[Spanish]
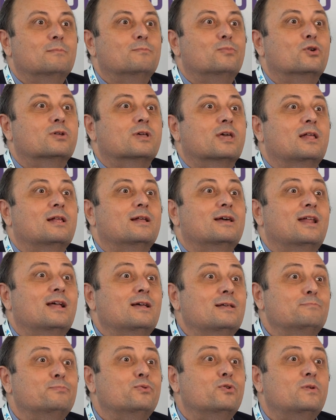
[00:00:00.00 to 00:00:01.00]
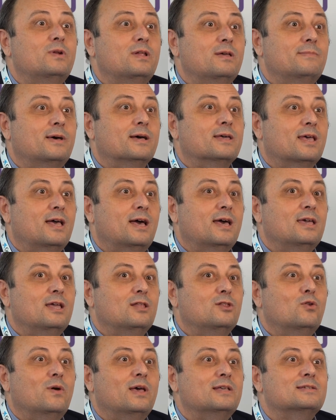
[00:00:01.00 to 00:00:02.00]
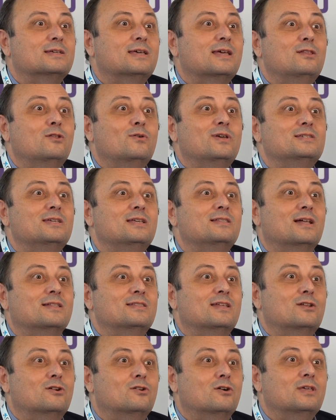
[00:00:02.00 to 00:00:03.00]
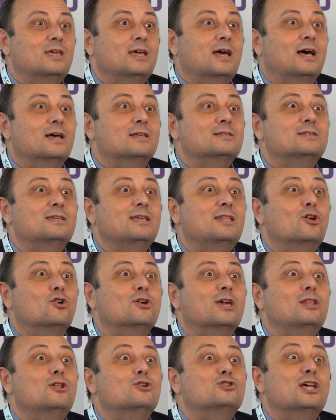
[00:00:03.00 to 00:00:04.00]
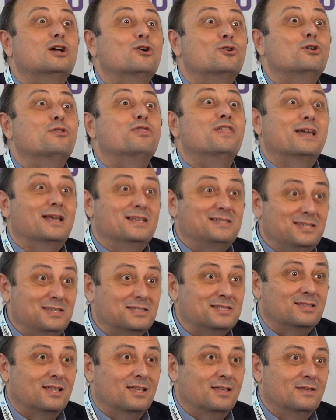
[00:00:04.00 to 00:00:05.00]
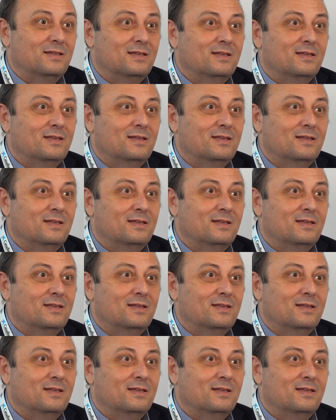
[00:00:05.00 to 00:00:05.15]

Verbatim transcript: porque el gran problema que hay no es que no exista tecnología, sino que no se conoce que existe.